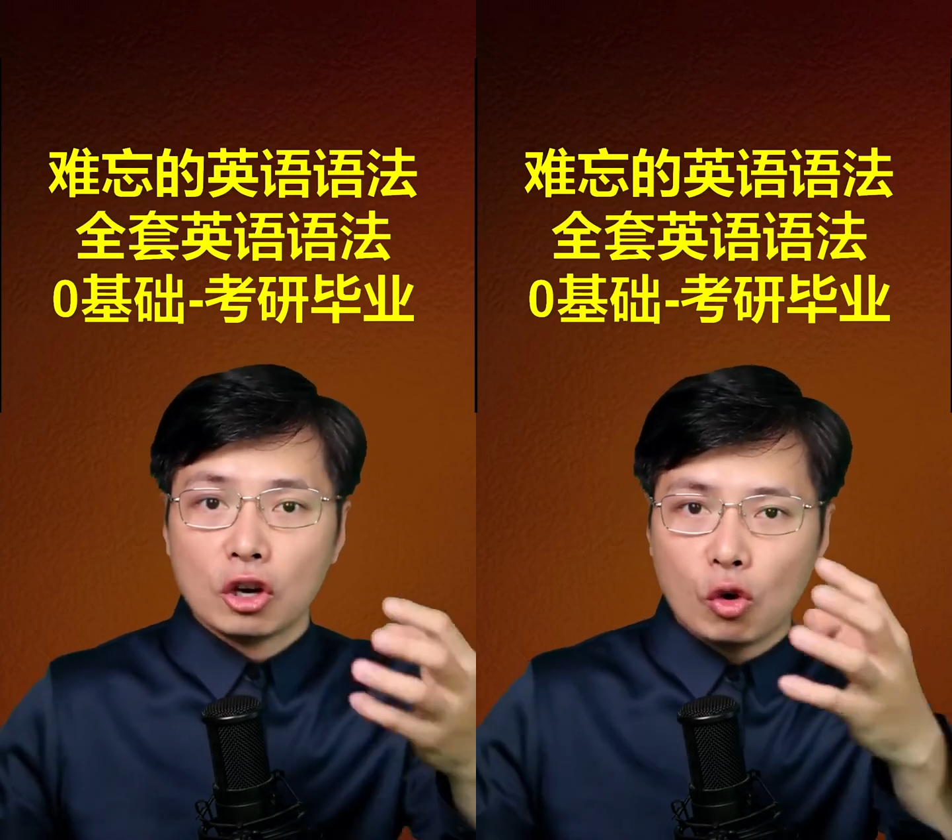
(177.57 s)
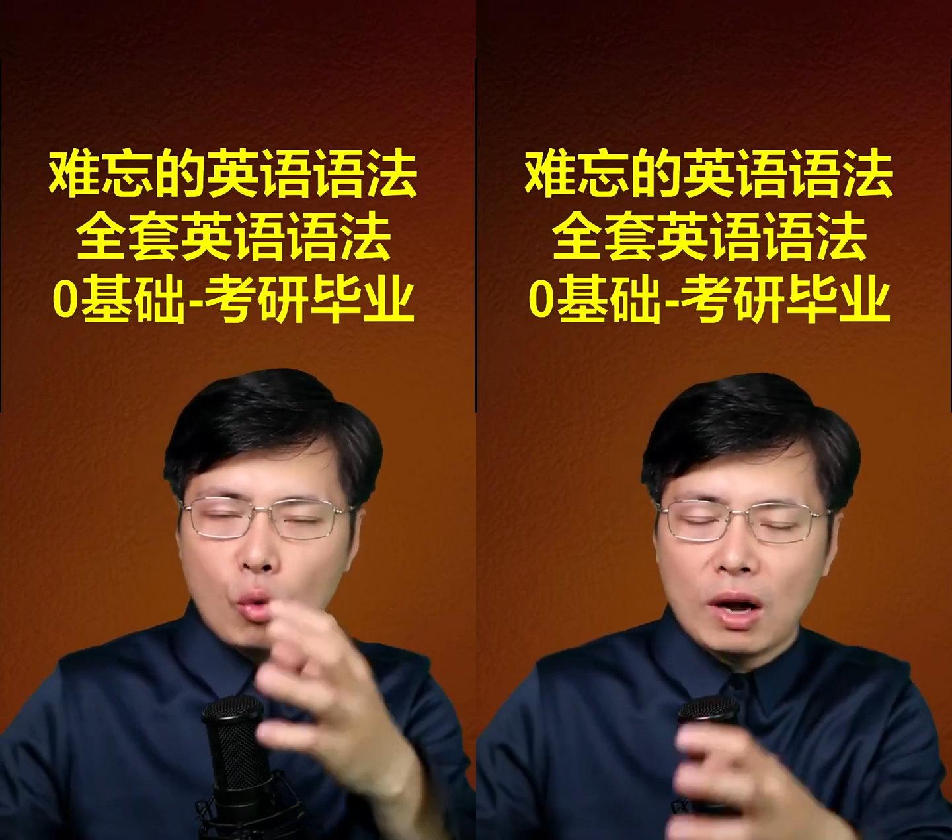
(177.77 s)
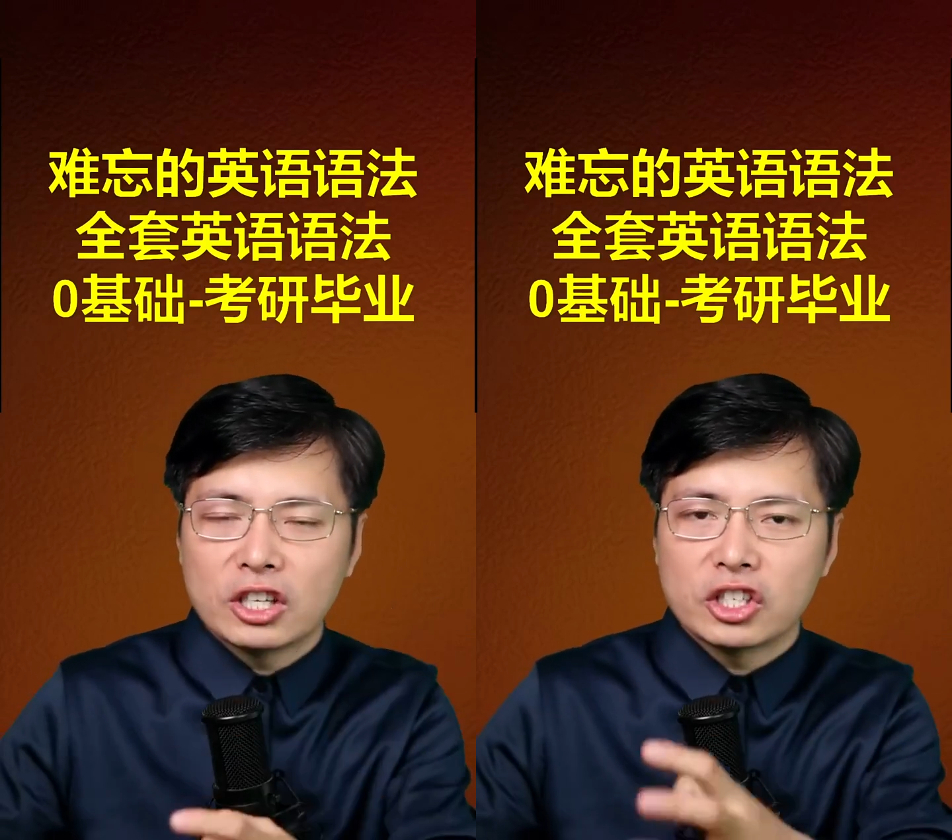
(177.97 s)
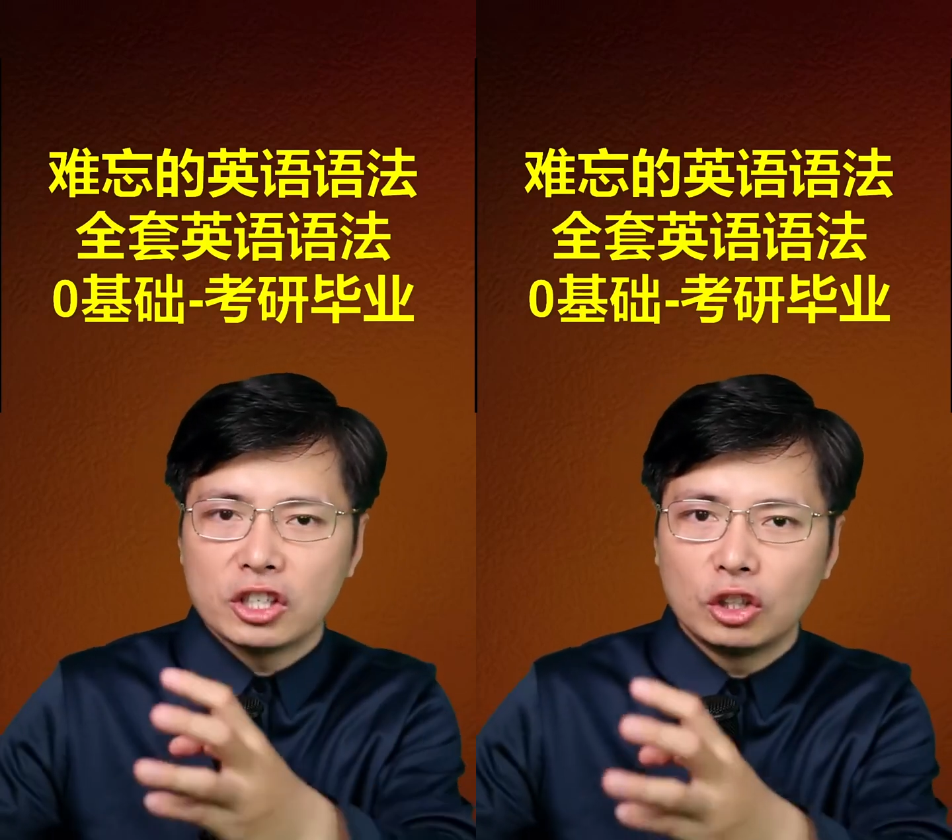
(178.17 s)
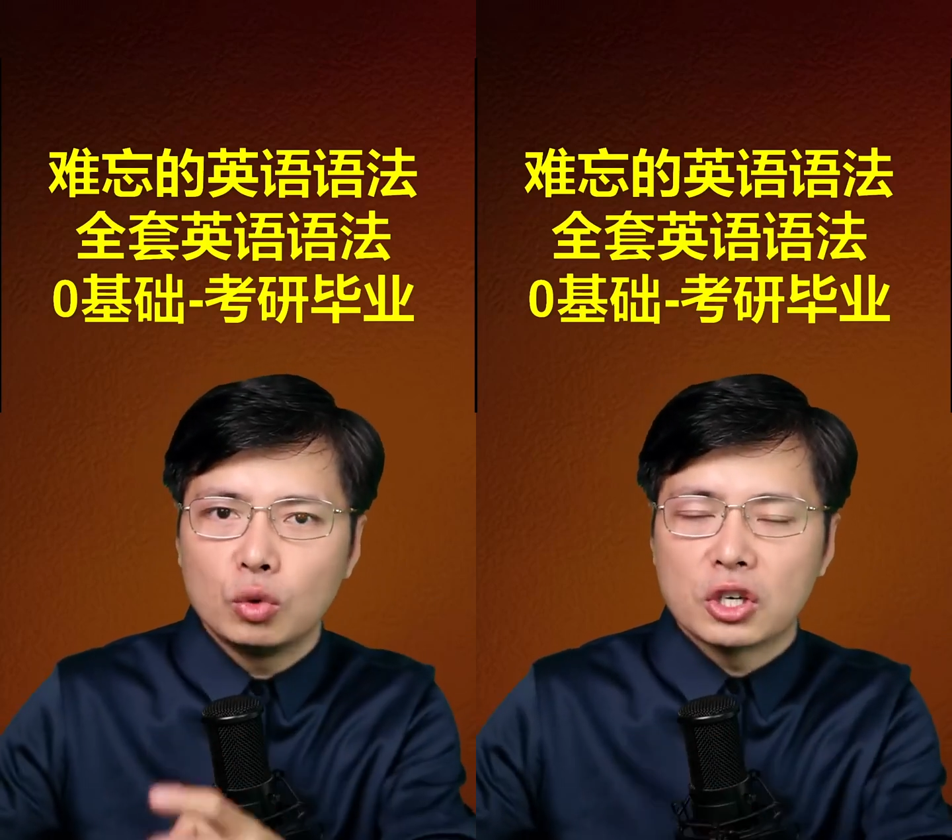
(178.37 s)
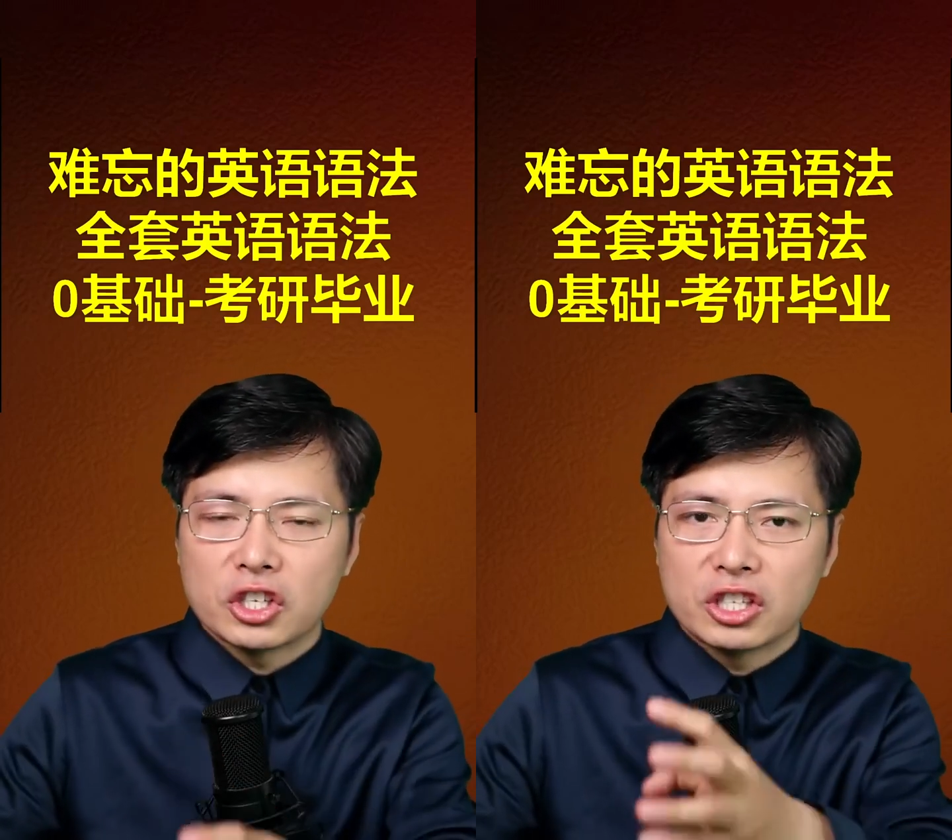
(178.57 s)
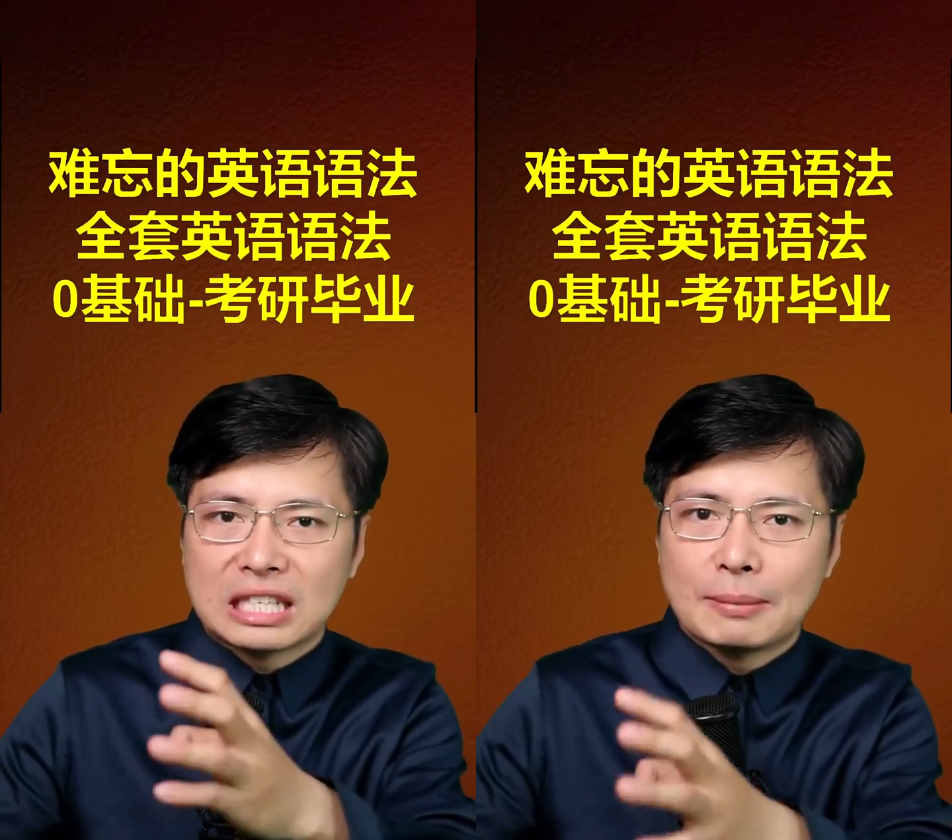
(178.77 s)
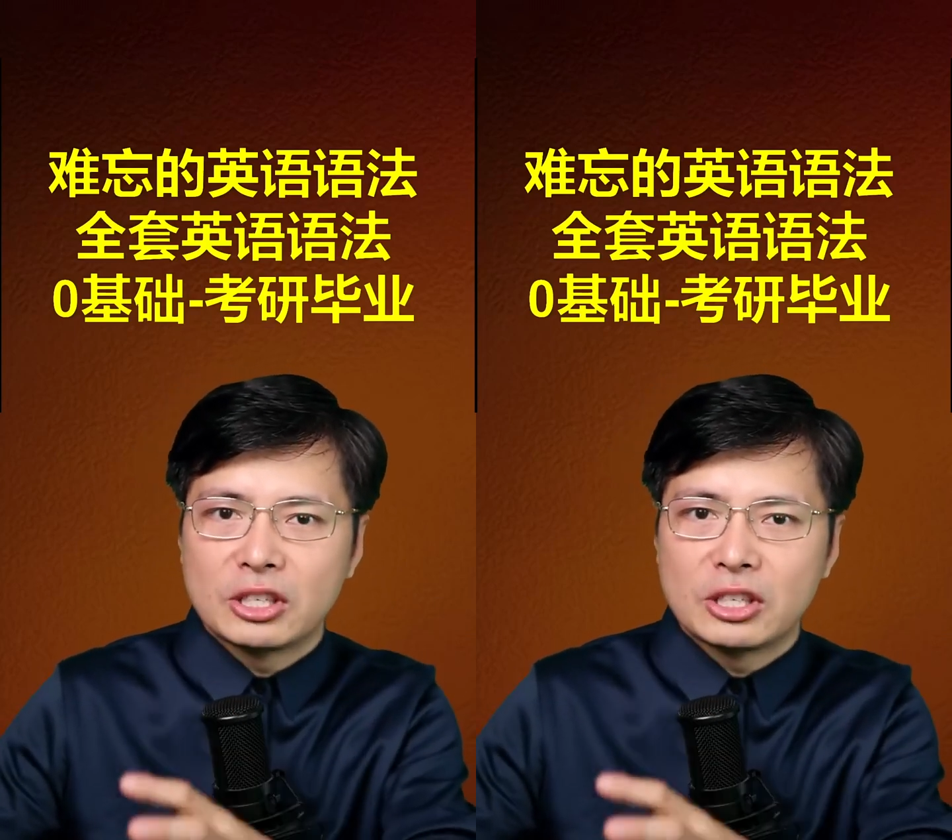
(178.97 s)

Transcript: 贯彻落实咱们